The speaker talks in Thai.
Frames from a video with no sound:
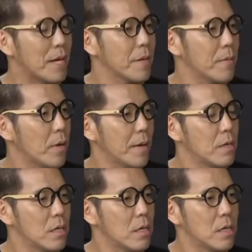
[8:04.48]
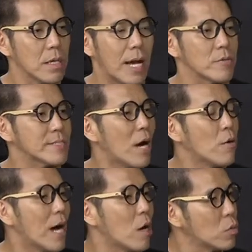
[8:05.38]
วบอกว่าข่าวเต้า
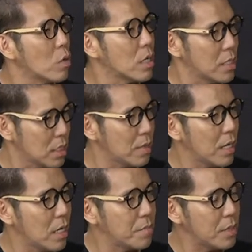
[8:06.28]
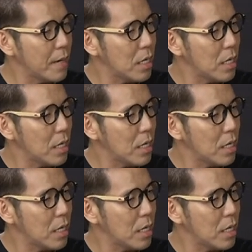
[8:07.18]
ข่าวลวงเคยเจอป่ะมีไหม